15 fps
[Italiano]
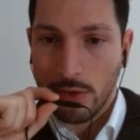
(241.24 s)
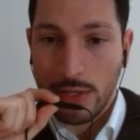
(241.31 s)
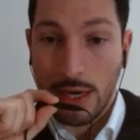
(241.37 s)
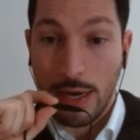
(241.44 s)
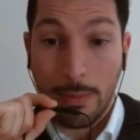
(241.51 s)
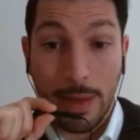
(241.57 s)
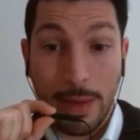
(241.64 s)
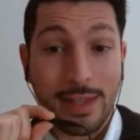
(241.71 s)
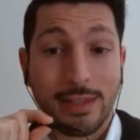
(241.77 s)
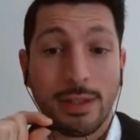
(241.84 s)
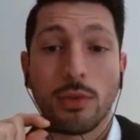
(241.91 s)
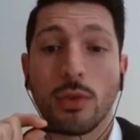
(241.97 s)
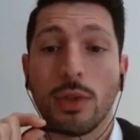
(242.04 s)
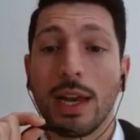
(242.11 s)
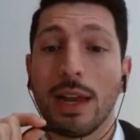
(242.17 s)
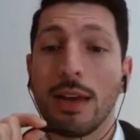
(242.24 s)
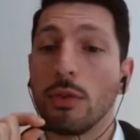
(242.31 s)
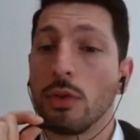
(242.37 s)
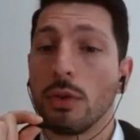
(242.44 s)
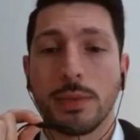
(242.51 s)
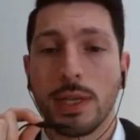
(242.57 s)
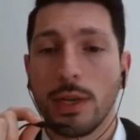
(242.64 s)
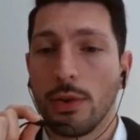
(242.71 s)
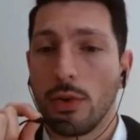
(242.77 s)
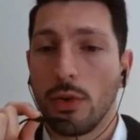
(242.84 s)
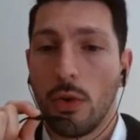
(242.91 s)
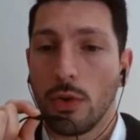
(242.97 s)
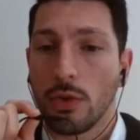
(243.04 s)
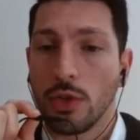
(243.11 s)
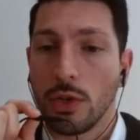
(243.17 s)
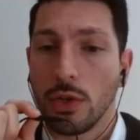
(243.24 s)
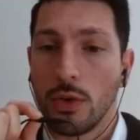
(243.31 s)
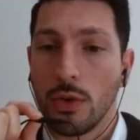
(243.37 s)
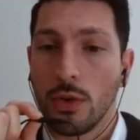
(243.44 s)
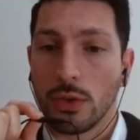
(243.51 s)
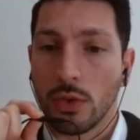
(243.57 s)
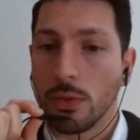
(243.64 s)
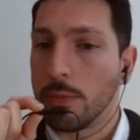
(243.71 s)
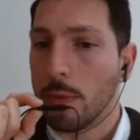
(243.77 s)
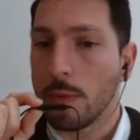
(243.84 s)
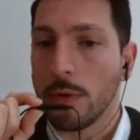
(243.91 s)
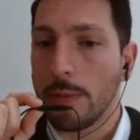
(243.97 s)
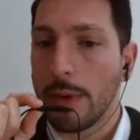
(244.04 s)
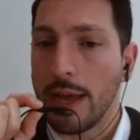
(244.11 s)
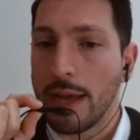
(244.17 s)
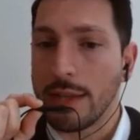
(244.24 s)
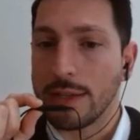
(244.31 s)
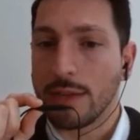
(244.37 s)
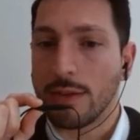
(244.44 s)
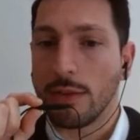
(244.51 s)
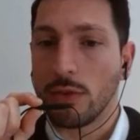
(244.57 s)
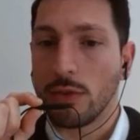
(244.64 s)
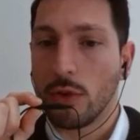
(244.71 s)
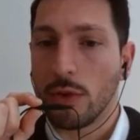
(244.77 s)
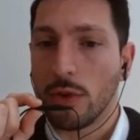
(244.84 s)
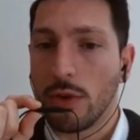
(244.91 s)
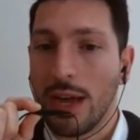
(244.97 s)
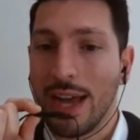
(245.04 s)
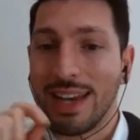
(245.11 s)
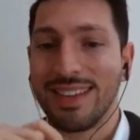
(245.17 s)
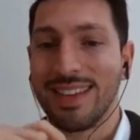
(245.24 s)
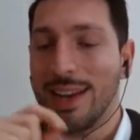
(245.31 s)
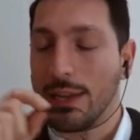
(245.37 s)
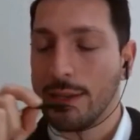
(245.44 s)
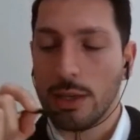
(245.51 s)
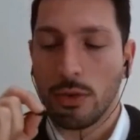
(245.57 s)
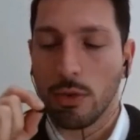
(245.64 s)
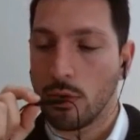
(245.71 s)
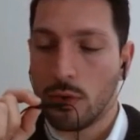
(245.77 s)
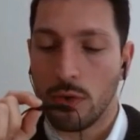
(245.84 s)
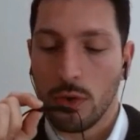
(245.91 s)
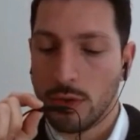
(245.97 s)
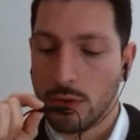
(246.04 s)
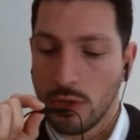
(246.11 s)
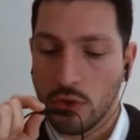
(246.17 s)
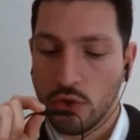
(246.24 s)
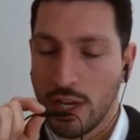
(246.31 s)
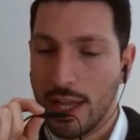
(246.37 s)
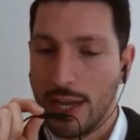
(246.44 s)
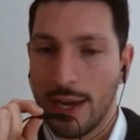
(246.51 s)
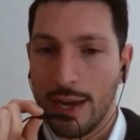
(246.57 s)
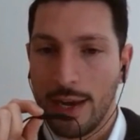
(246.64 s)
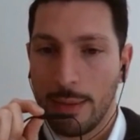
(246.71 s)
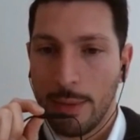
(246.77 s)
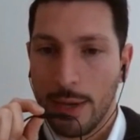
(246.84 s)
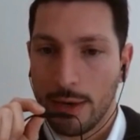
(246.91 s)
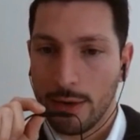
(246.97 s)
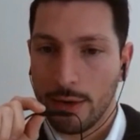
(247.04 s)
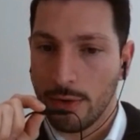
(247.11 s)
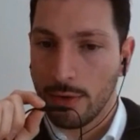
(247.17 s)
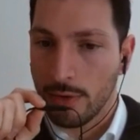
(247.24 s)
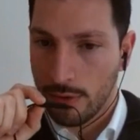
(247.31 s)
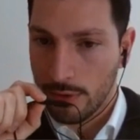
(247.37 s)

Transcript: Cosa ne sì. pensi del lavoro psicologico sul proprio mindset, Antonio? Al di là del concorso, in generale parlo.